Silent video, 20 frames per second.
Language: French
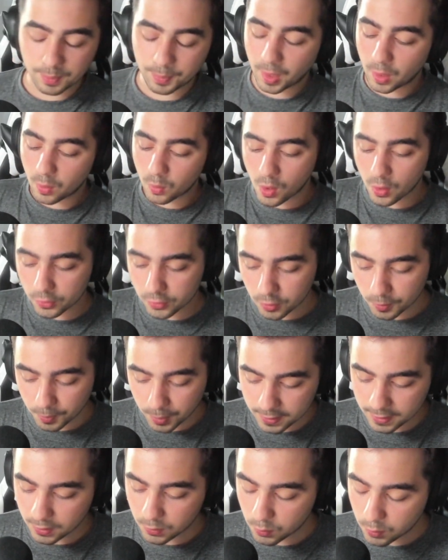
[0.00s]
pas worth de
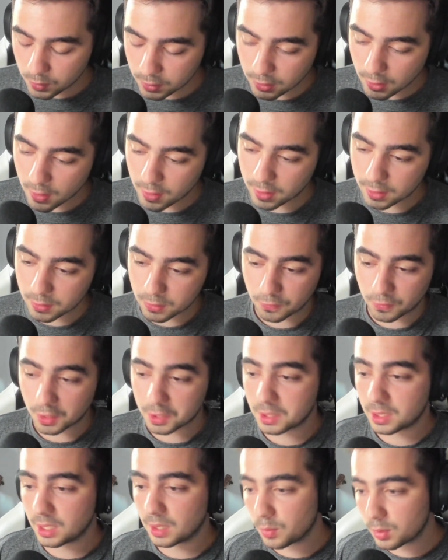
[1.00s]
passer 8 heures et se faire
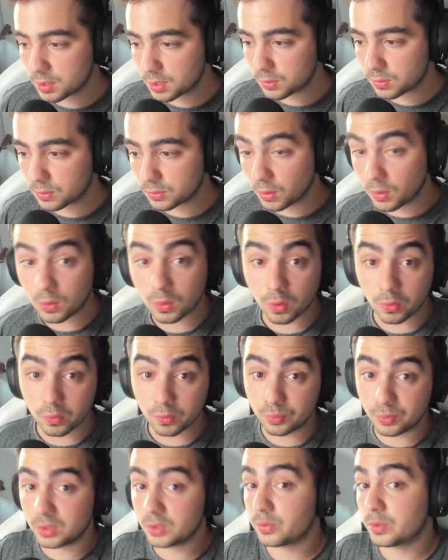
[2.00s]
chier la moitié du temps quand vous
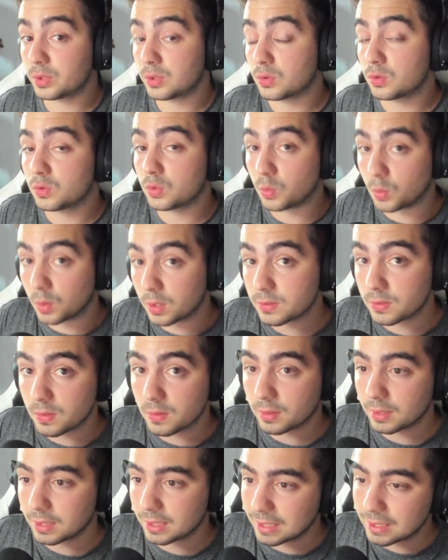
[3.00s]
pouvez jouer que 3
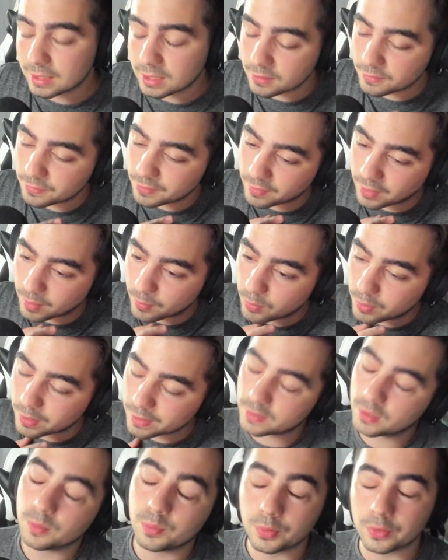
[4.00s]
heures et qui fait vraiment à
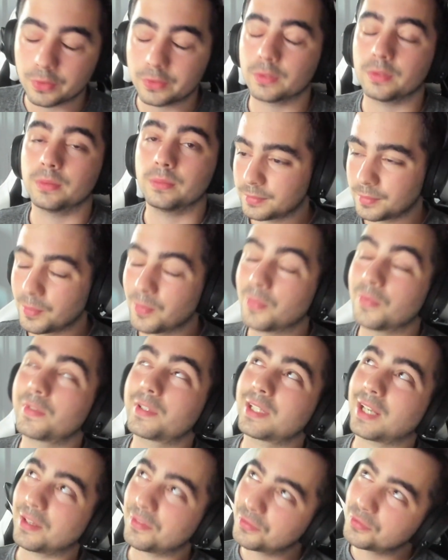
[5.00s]
100%. Bon,
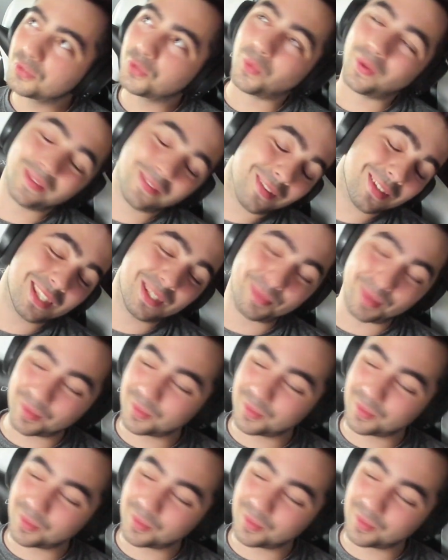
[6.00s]
j'avoue, 3 heures, c'est pas